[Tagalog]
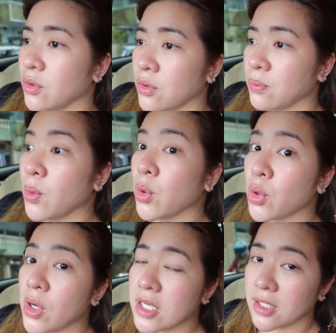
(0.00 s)
Yung
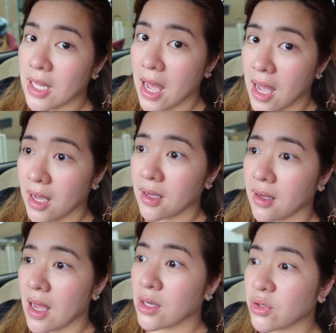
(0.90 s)
burong isda,
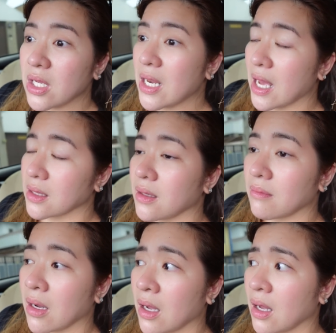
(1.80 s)
actually lahat ng
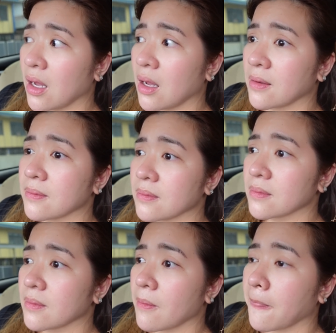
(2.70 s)
mga
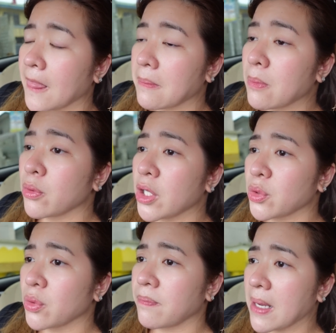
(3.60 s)

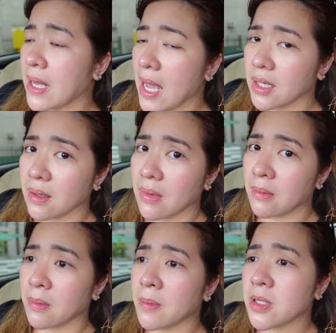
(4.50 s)
paboritong pagkain ng
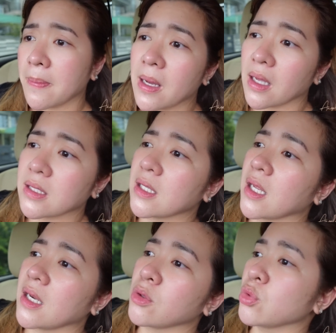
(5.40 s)
Mama Bab sa
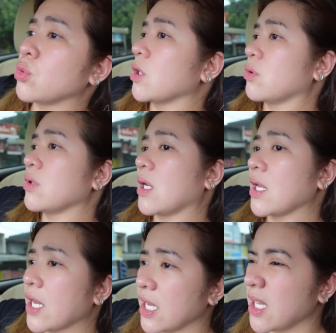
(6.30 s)
Pangasinan, natutunan ko na rin
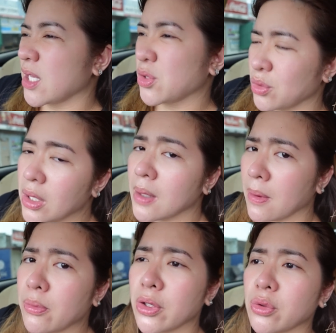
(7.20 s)
kainin. So, naging
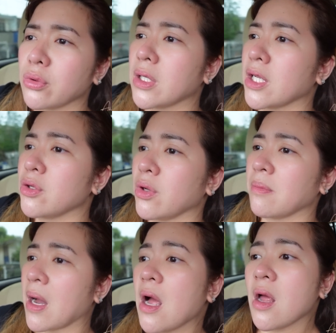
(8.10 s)
paborito ko na rin yung
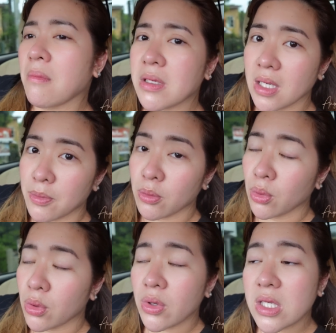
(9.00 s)
iba. Masarap yung
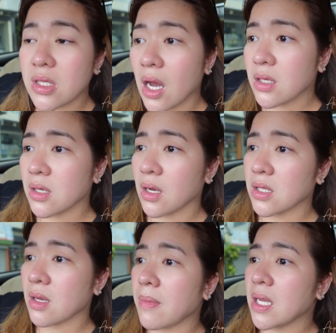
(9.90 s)
burong isda kas
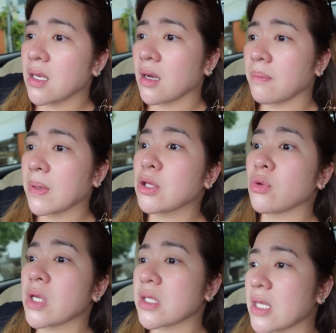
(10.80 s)
kasabay ng
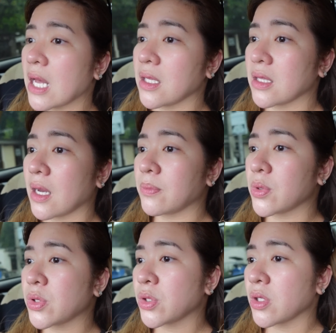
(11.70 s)
pritong isda din.
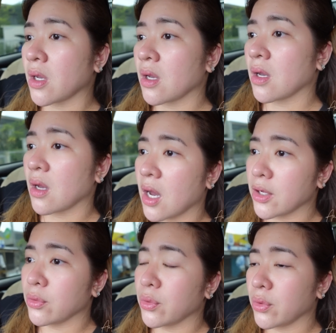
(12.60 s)
Tapos,
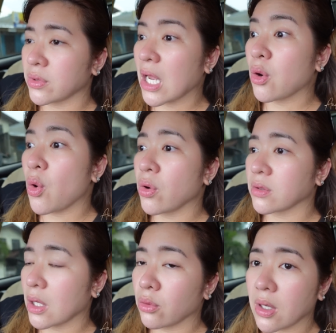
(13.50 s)
ano,
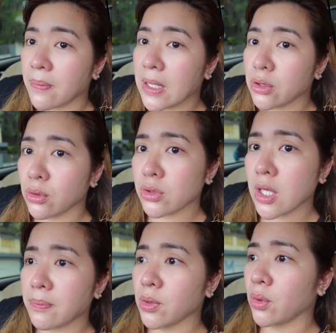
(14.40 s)
talong. Talong na prito. No,
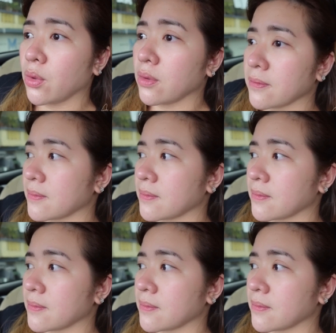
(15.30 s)
chef, no?